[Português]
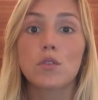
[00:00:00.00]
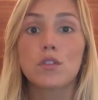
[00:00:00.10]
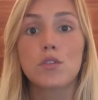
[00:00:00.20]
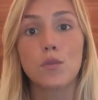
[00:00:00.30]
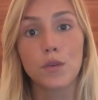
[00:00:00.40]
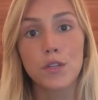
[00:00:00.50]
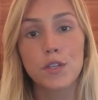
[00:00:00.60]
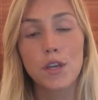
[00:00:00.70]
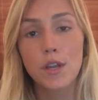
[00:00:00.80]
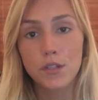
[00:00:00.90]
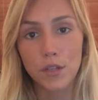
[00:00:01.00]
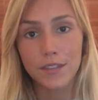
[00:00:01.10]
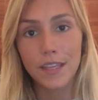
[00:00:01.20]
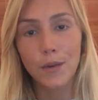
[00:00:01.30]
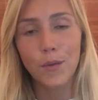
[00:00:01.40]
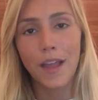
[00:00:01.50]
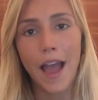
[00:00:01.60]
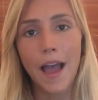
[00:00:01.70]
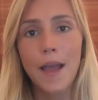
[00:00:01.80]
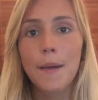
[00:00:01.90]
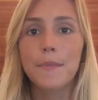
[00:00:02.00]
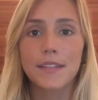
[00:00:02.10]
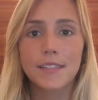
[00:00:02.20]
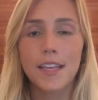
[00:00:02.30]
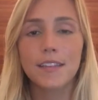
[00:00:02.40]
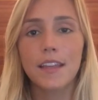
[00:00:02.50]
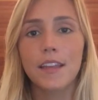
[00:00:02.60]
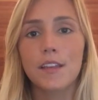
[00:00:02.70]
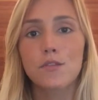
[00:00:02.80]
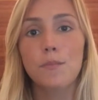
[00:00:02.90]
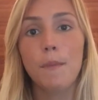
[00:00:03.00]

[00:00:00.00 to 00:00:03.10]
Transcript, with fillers: onde hoje só tem lugar para sertanejo,